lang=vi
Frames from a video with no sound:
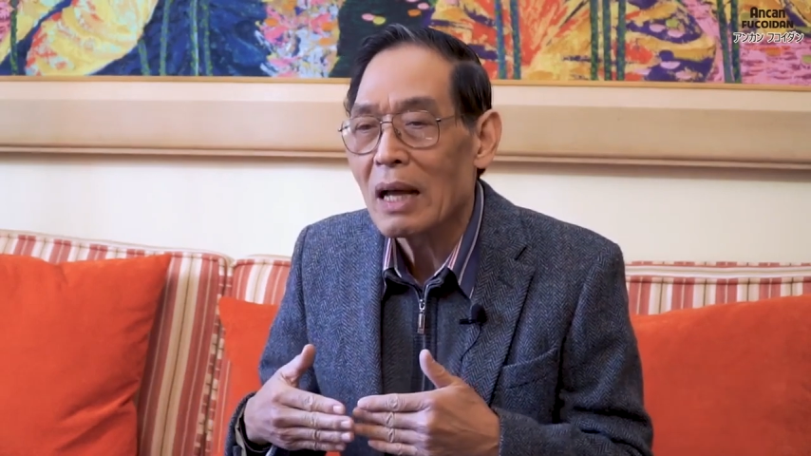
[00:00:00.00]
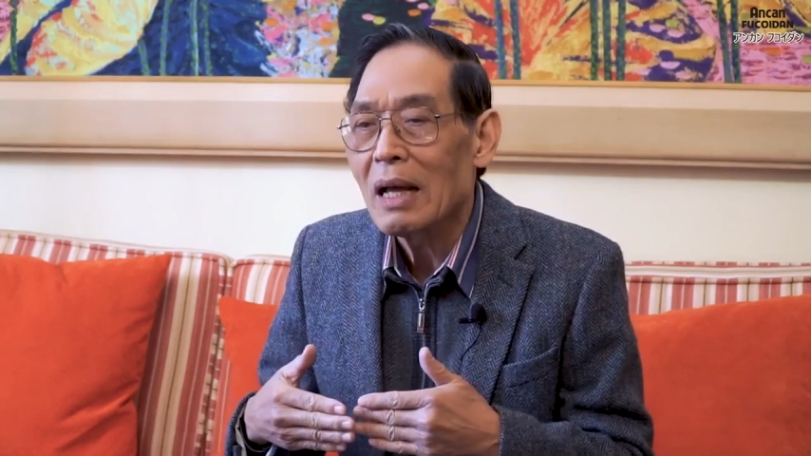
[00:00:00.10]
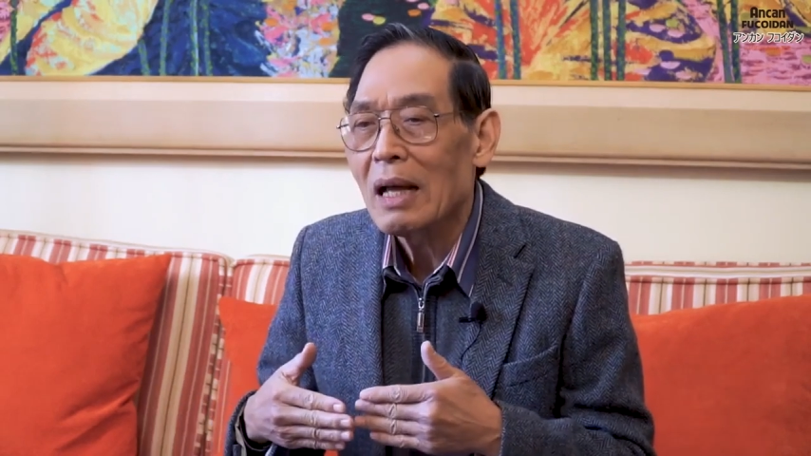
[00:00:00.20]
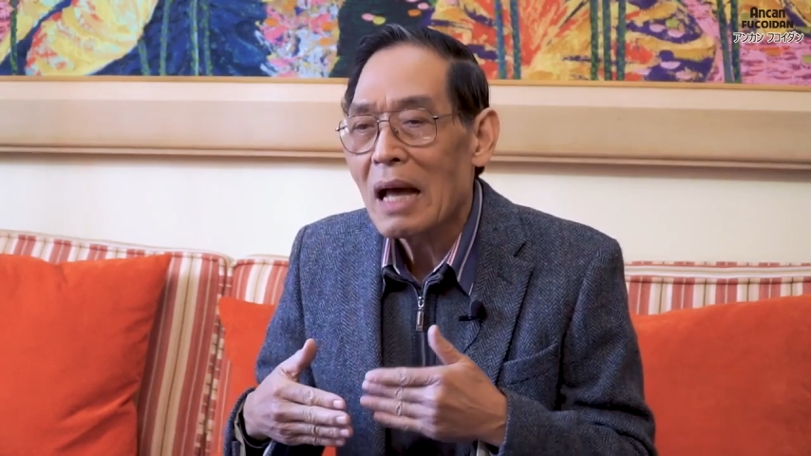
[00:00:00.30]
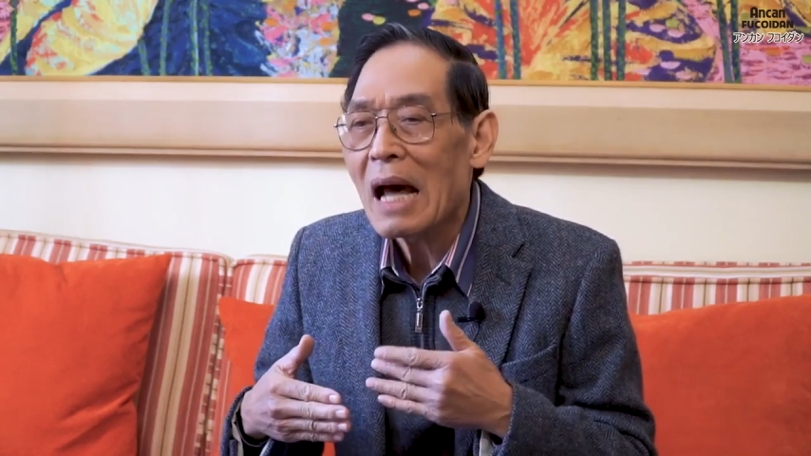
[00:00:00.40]
là
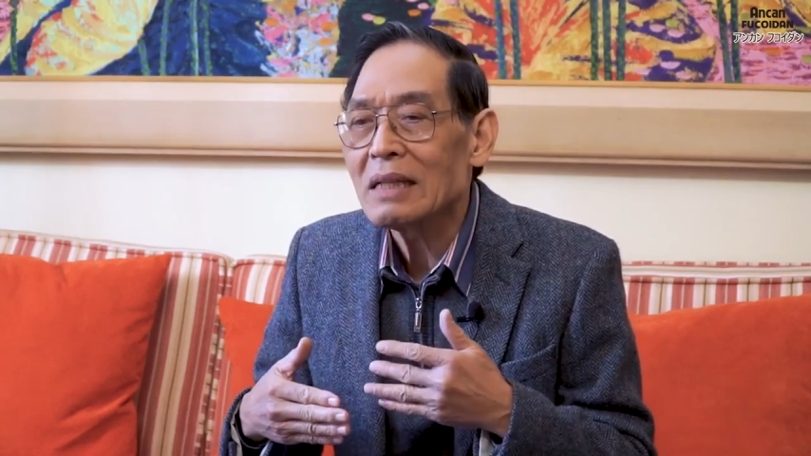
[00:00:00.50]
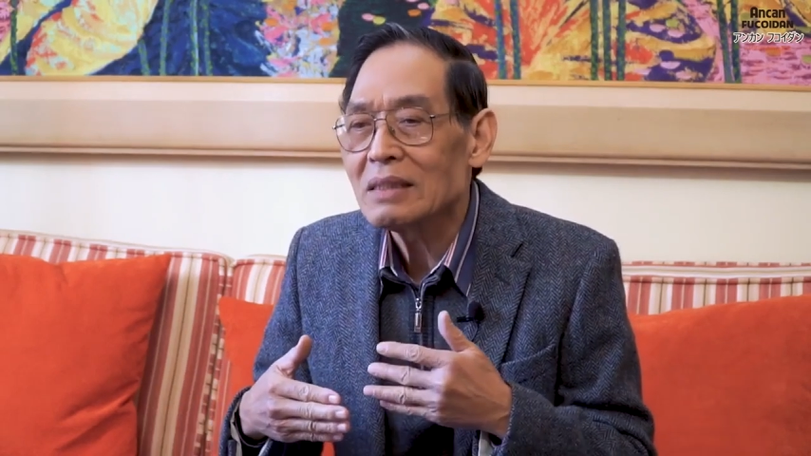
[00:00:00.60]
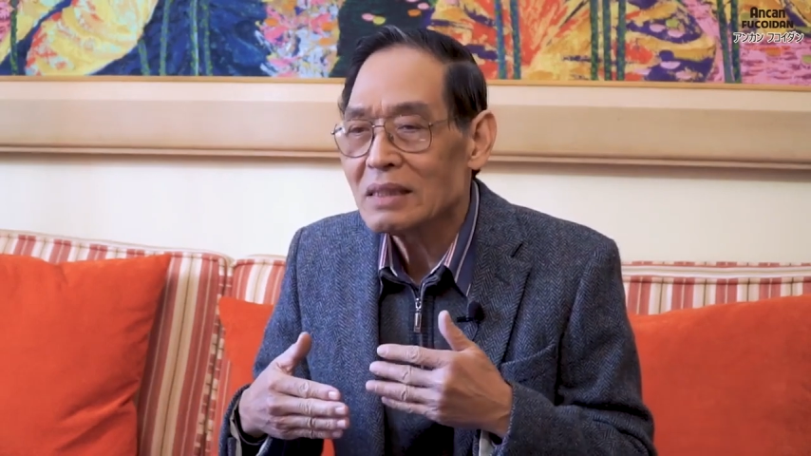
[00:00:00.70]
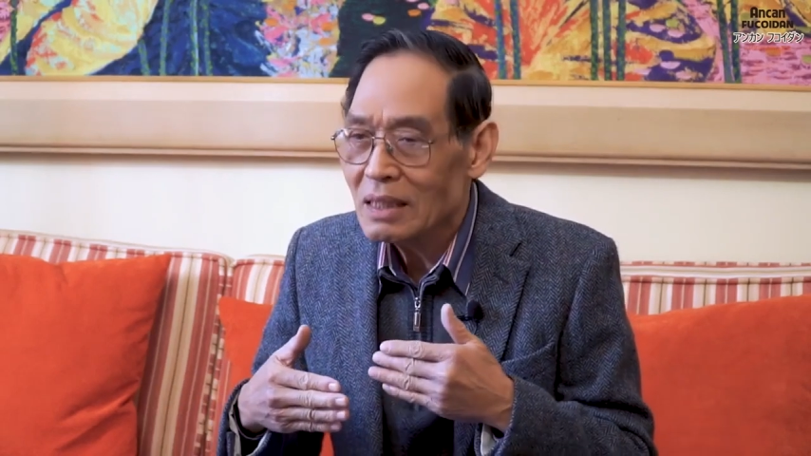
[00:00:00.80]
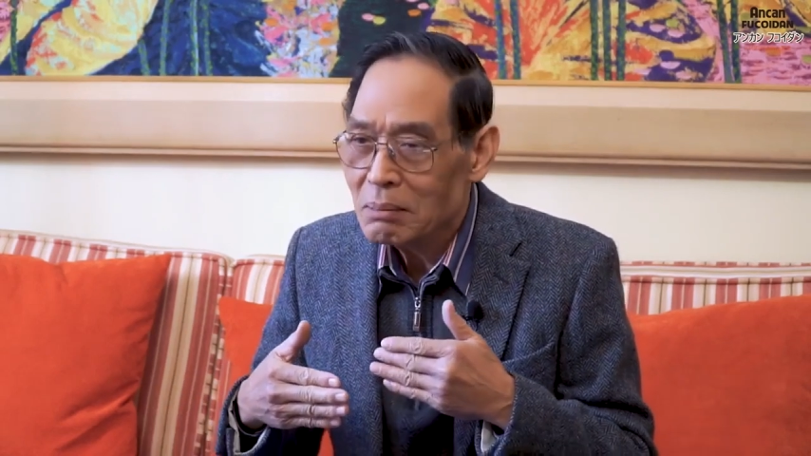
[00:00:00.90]

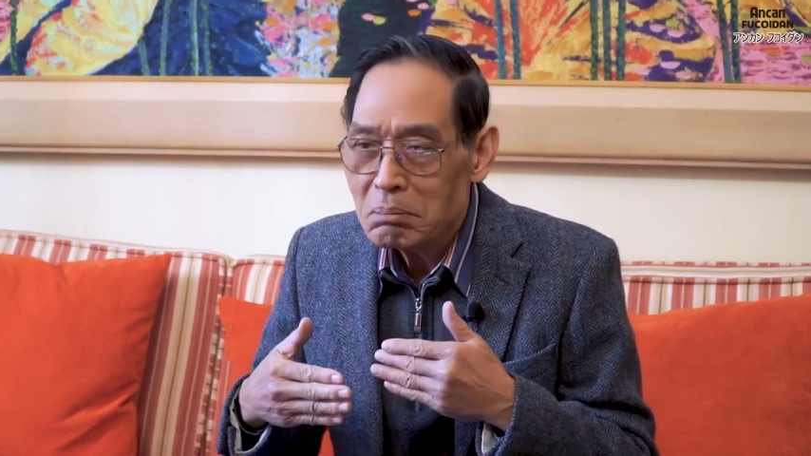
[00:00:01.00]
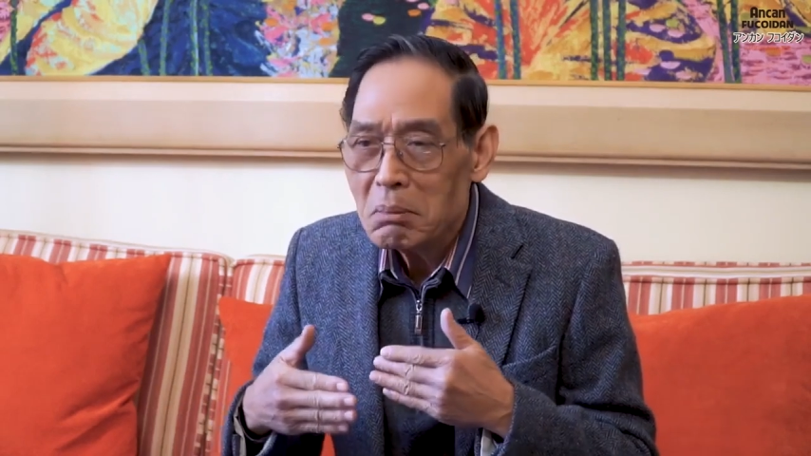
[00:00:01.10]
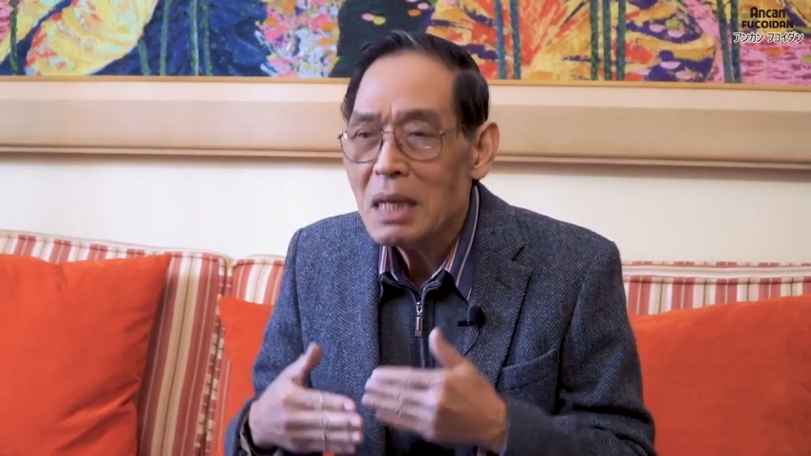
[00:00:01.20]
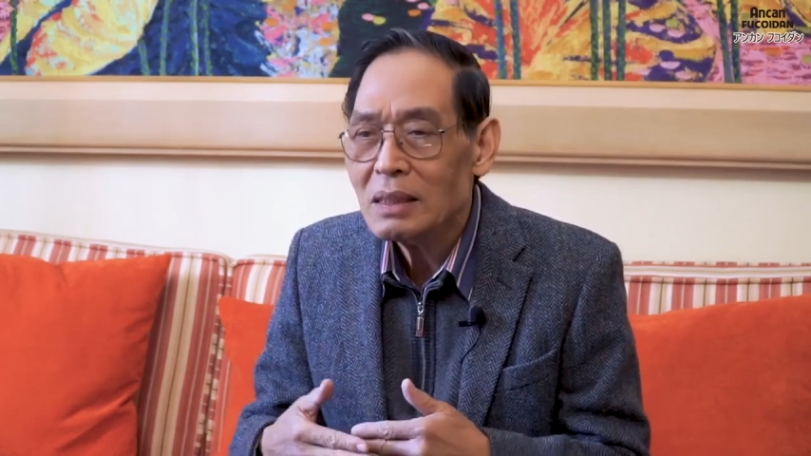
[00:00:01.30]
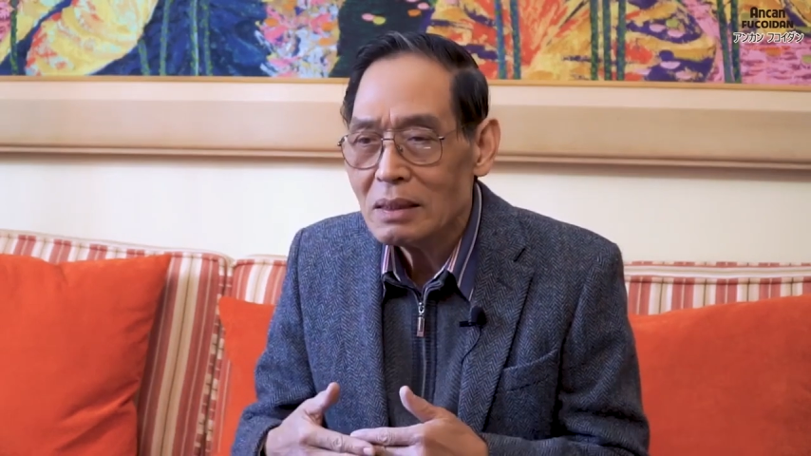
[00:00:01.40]
hạn chế
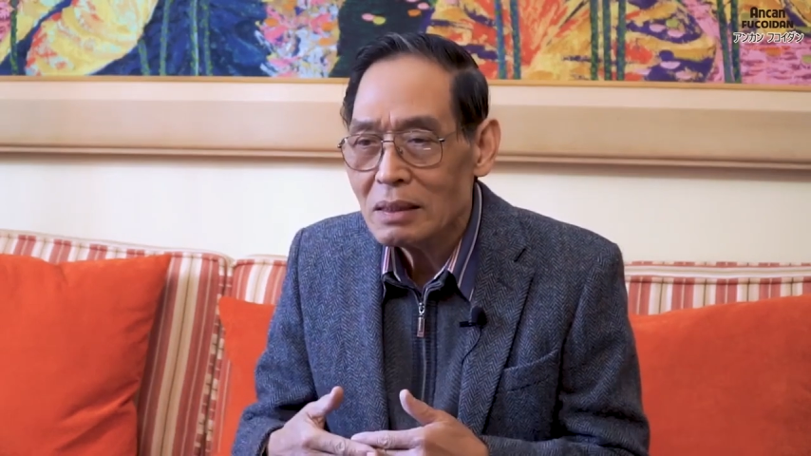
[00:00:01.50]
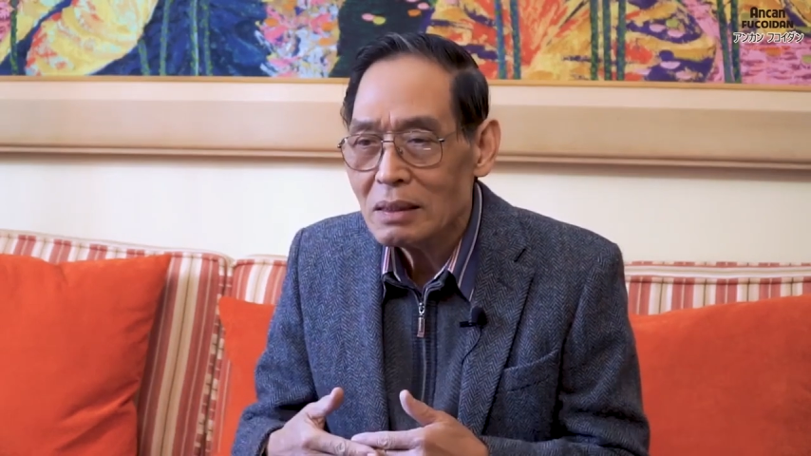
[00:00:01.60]
bớt